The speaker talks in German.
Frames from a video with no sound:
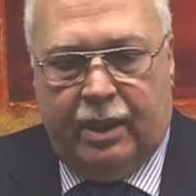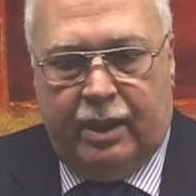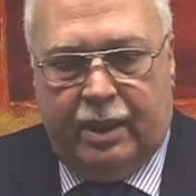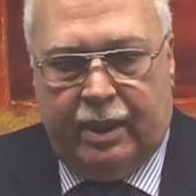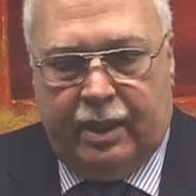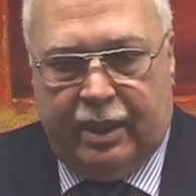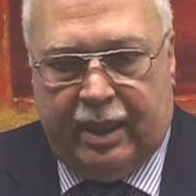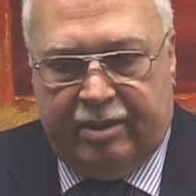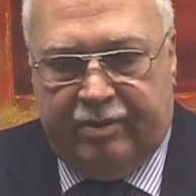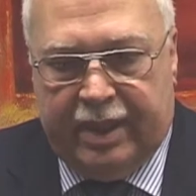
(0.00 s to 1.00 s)
äh,
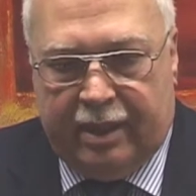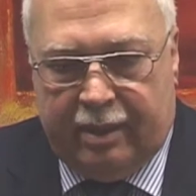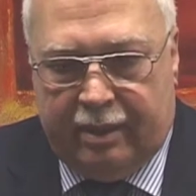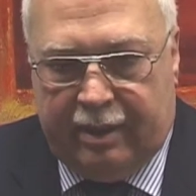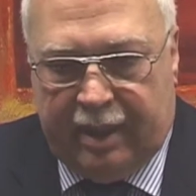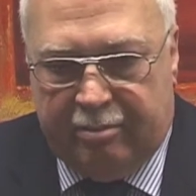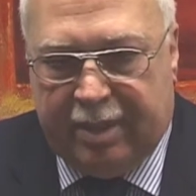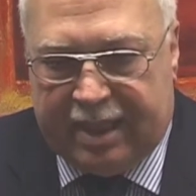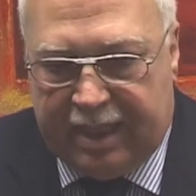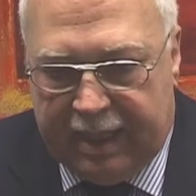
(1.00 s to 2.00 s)
dass wir den
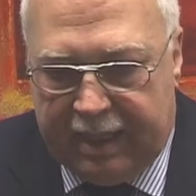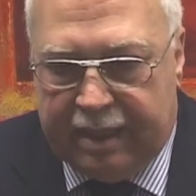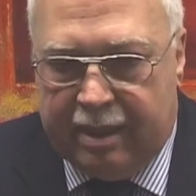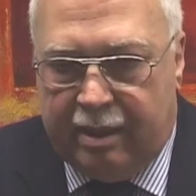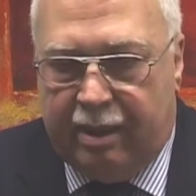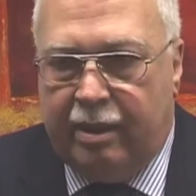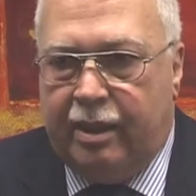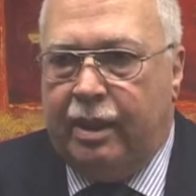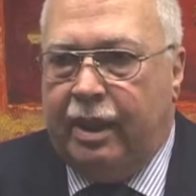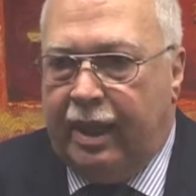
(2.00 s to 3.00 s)
Patienten
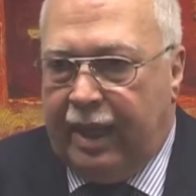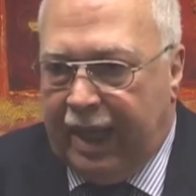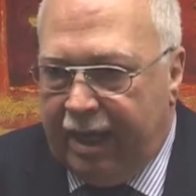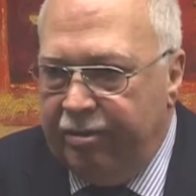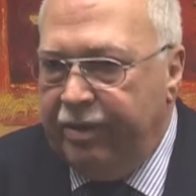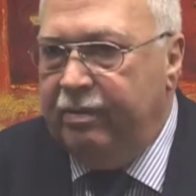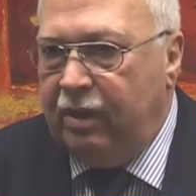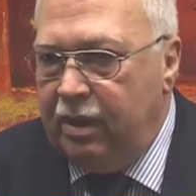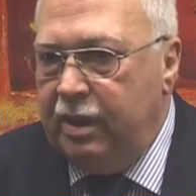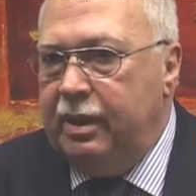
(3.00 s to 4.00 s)
helfen
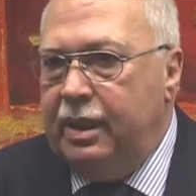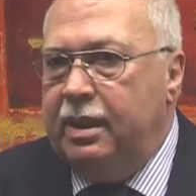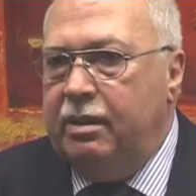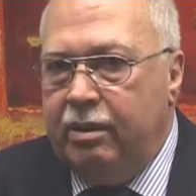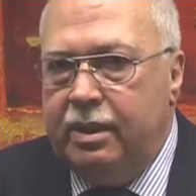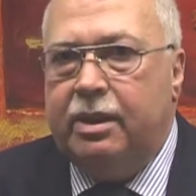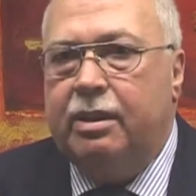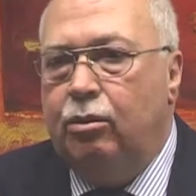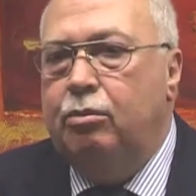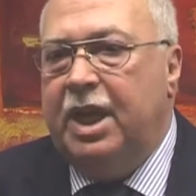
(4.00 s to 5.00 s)
wollen, die
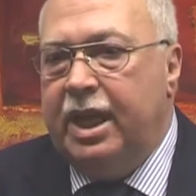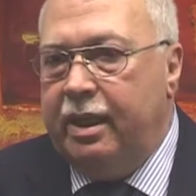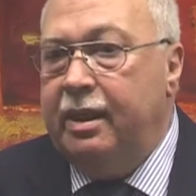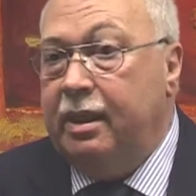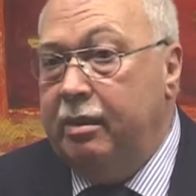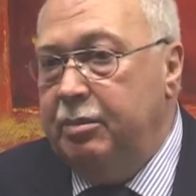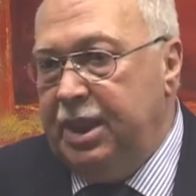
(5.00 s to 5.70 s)
sonst umherirren,